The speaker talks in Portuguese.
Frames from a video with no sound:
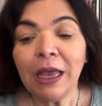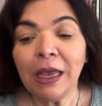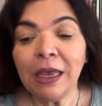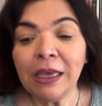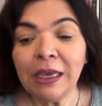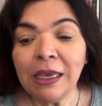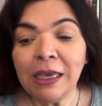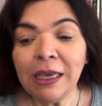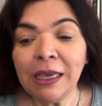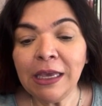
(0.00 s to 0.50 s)

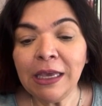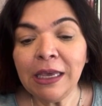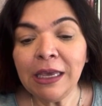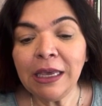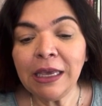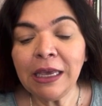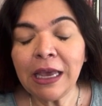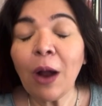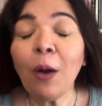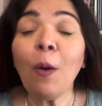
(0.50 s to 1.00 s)

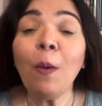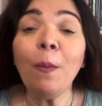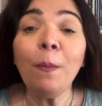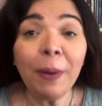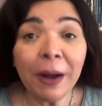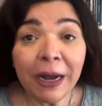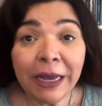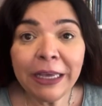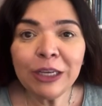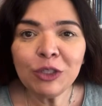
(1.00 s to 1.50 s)
E
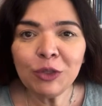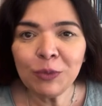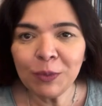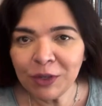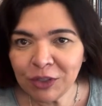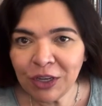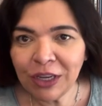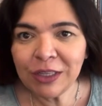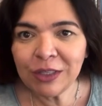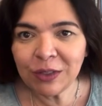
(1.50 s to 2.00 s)
acompanhe as
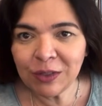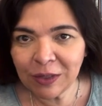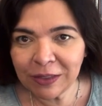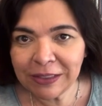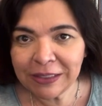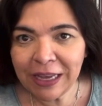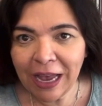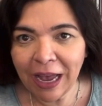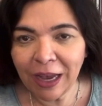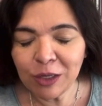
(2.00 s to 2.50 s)
minhas redes
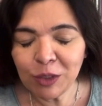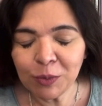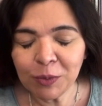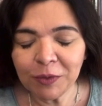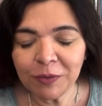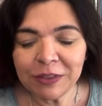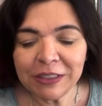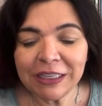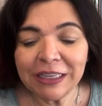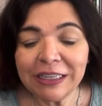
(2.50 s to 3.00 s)
sociais
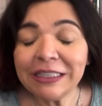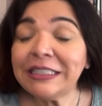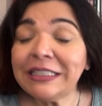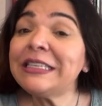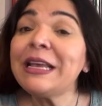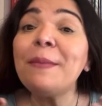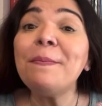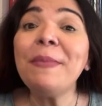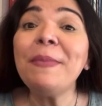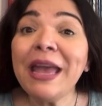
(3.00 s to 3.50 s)
para vocês
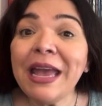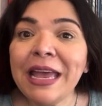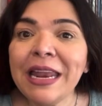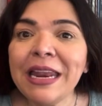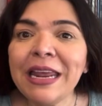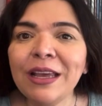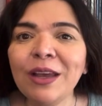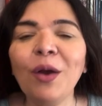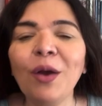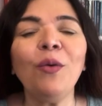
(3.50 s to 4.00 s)

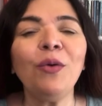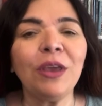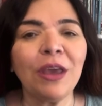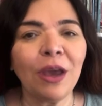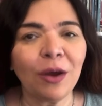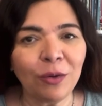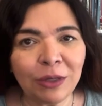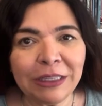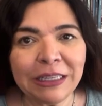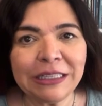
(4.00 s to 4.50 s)
saberem o que
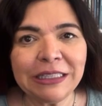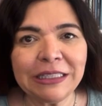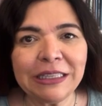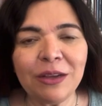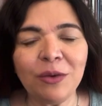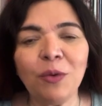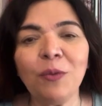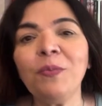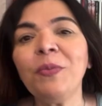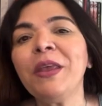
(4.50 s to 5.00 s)

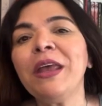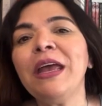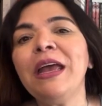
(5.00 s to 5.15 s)
aconteceu.